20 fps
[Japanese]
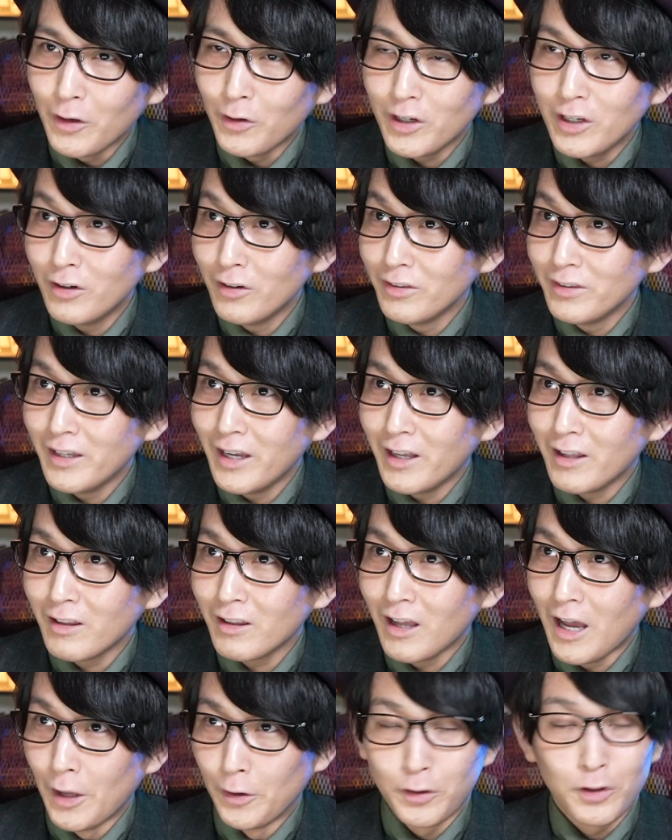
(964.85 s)
いろんな
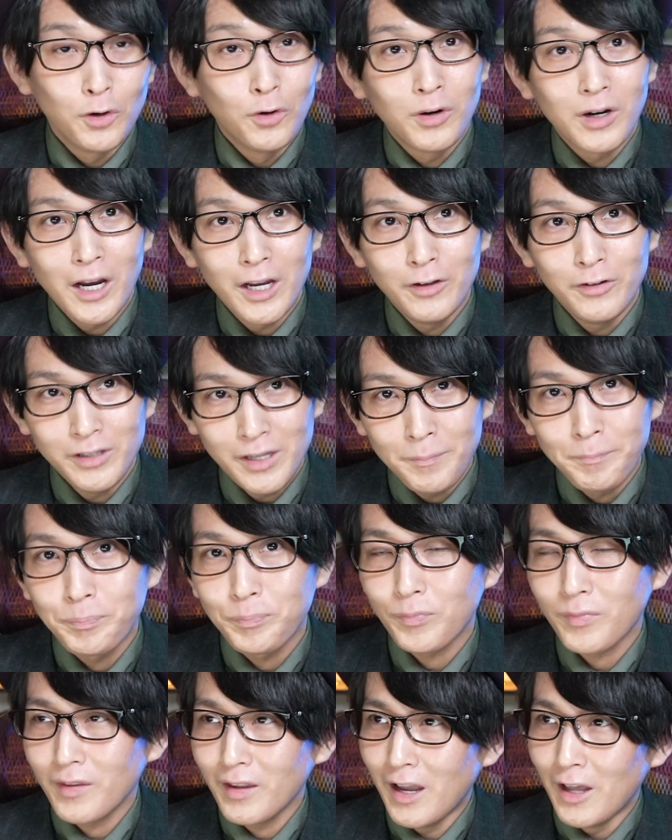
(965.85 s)
業界のね、
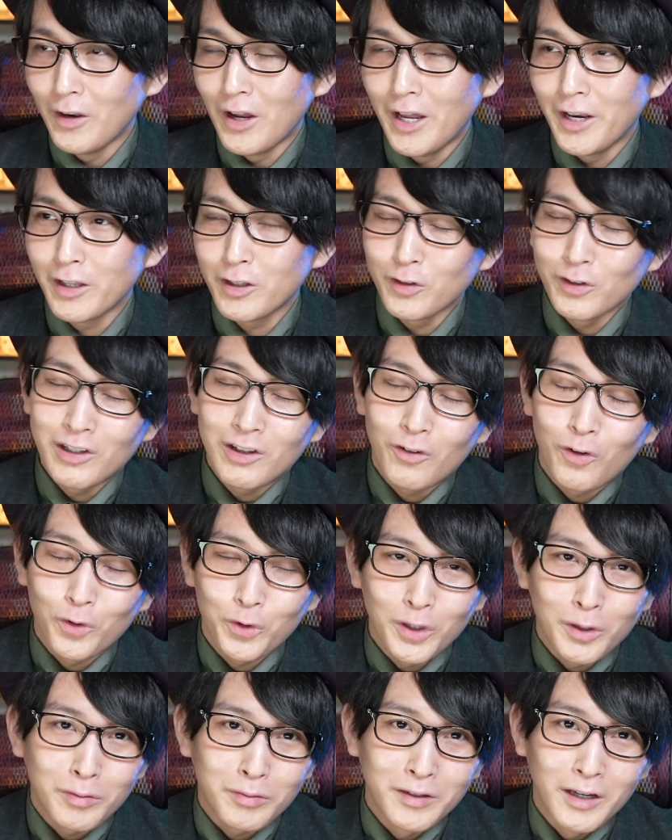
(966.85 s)
話を聞くこ
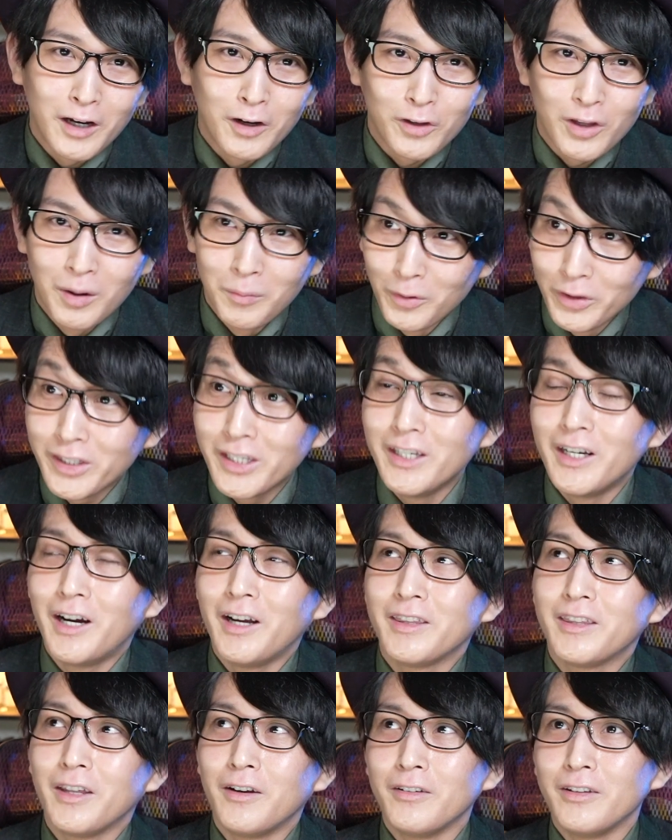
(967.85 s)
とにつながるとは思っていな
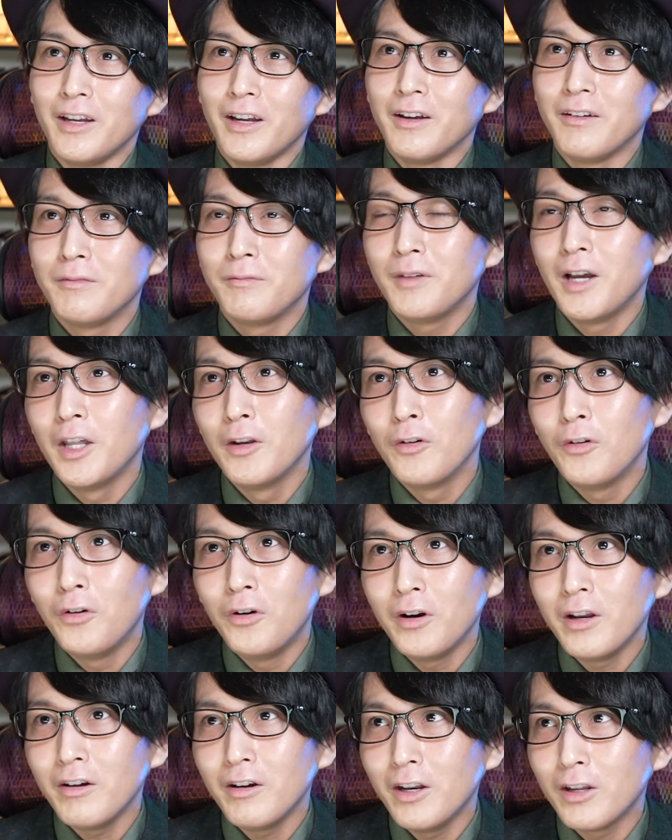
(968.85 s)
かったので、
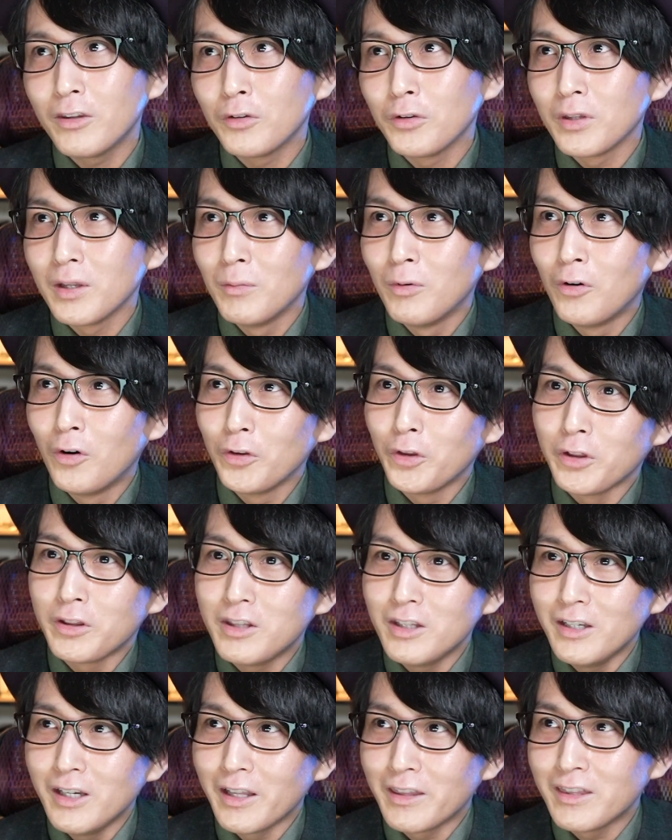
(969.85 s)
これはね、とても今
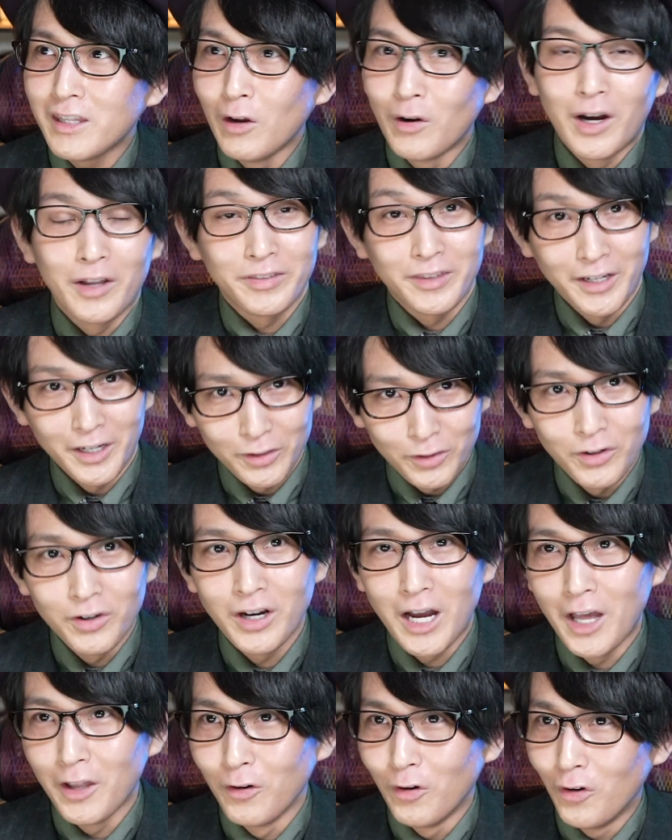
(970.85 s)
年やってよかったなと、
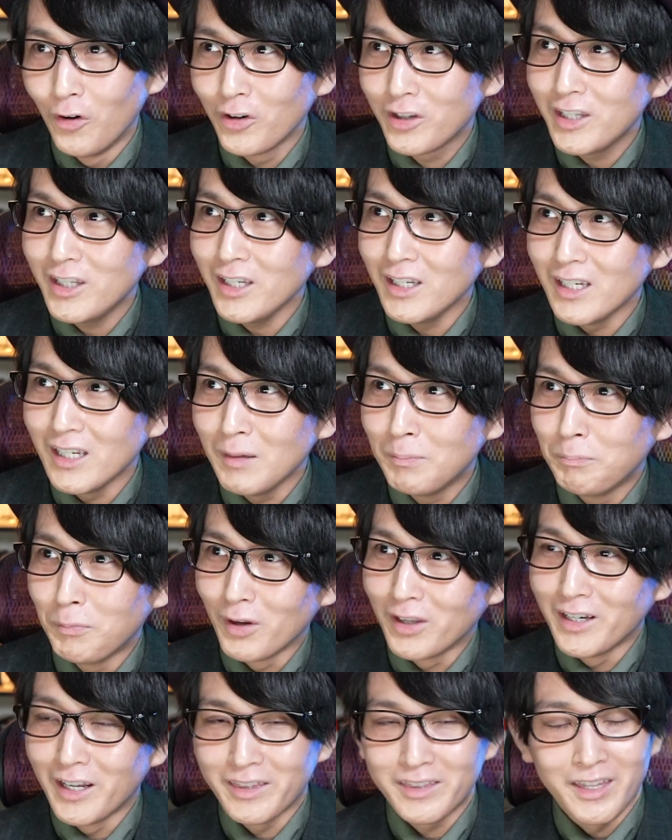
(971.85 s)
大きい一
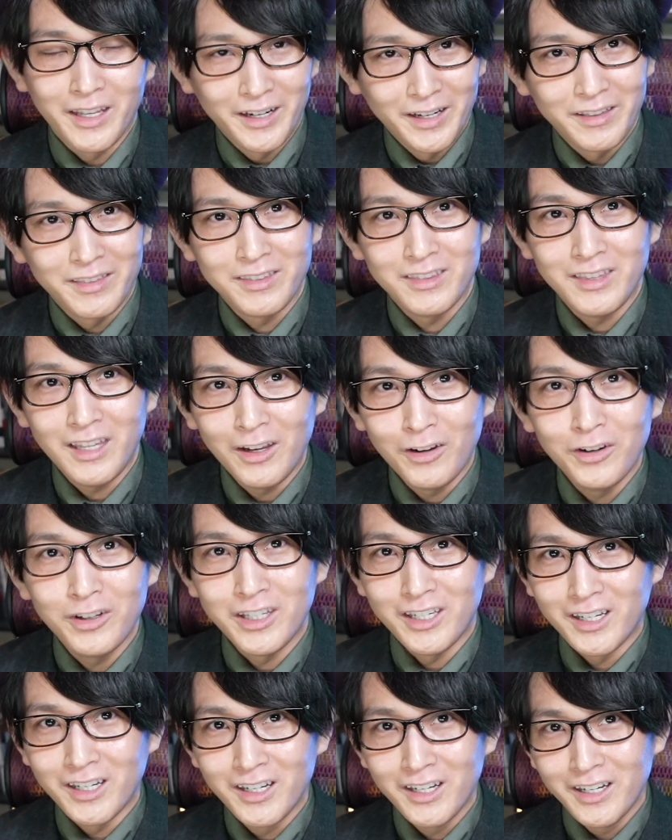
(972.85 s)
歩になったなっていう風
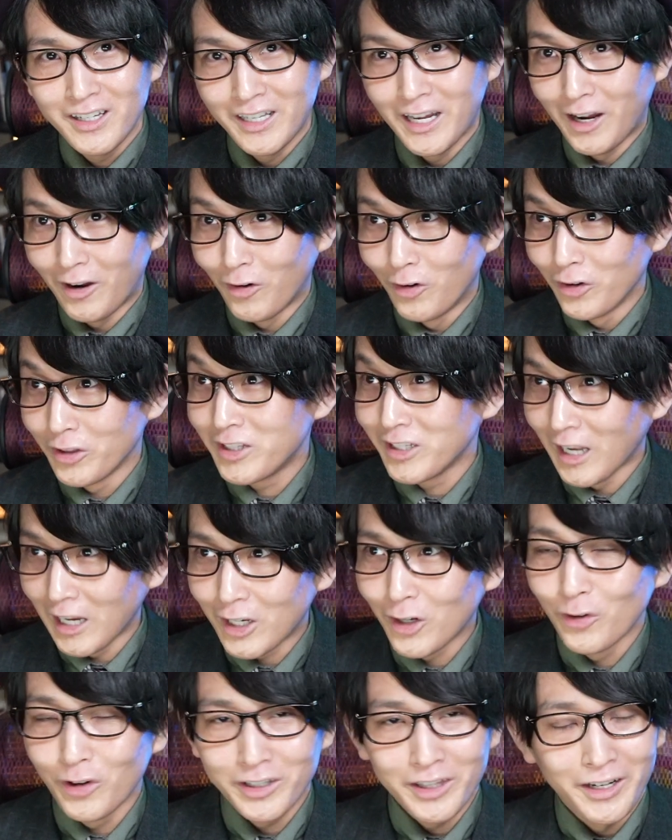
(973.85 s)
に、刺
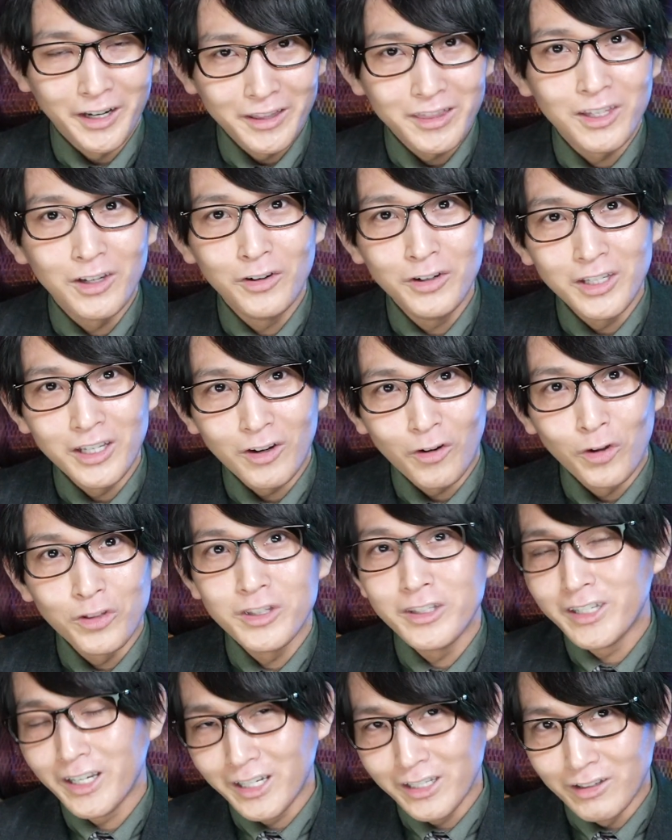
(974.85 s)
激を受けたなっていう風に個
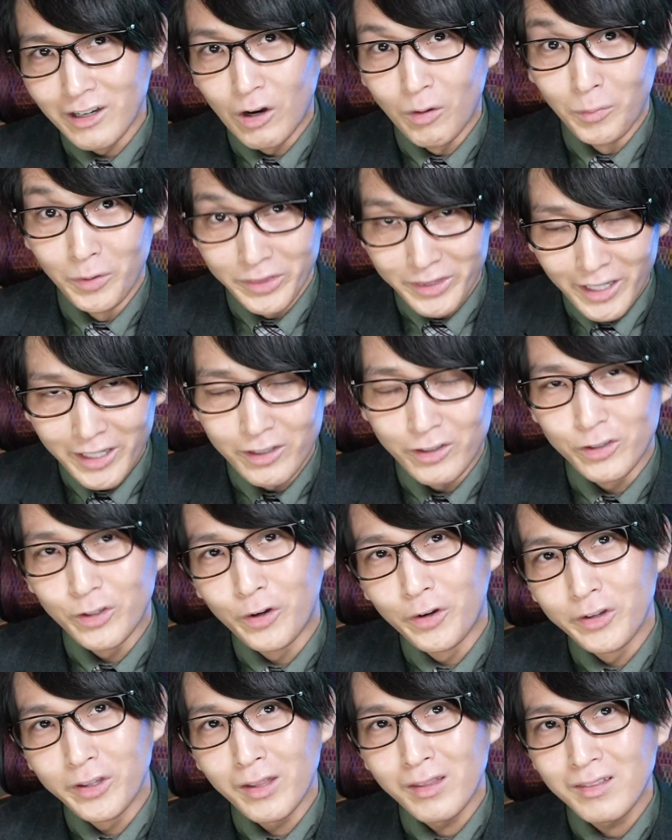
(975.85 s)
人的には思っていると
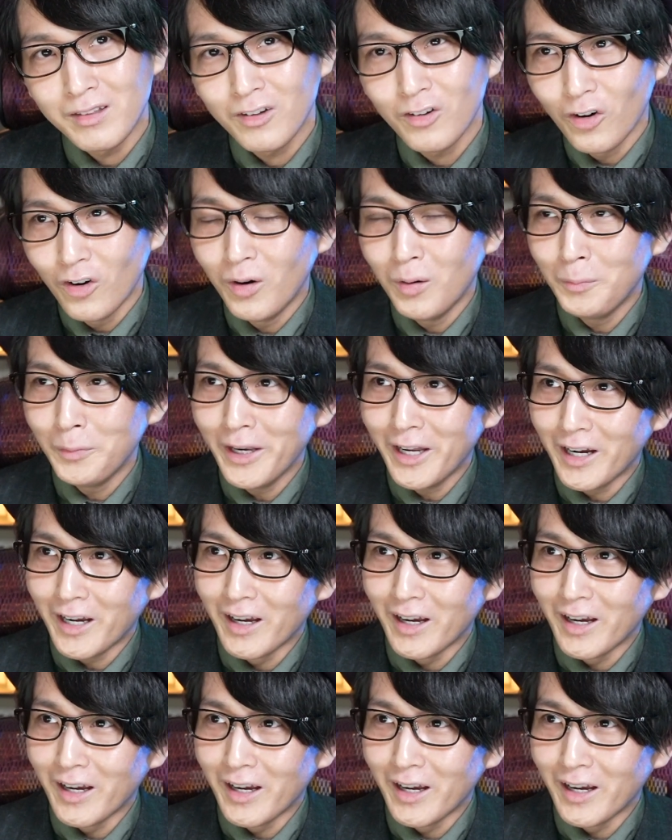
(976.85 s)
ころです。今後も